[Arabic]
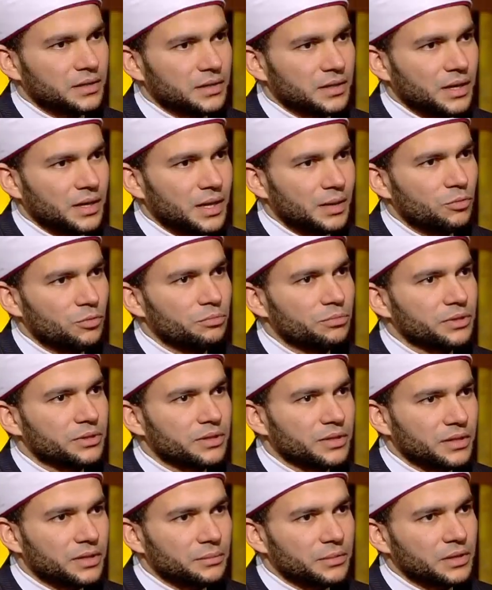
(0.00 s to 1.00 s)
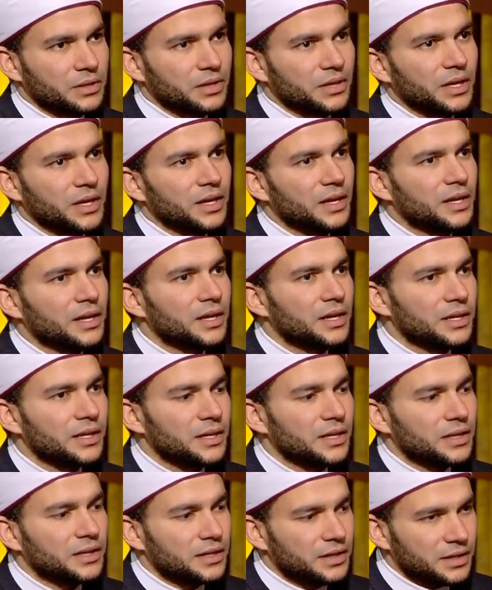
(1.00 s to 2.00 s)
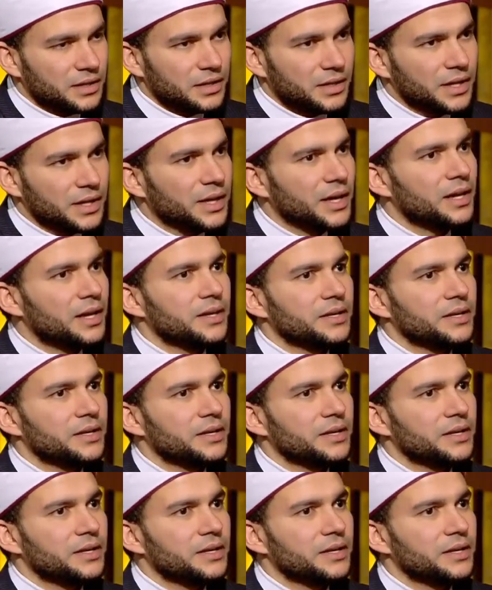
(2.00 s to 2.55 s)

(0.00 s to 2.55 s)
تعلمهم باطلاع الله لك, لك عليه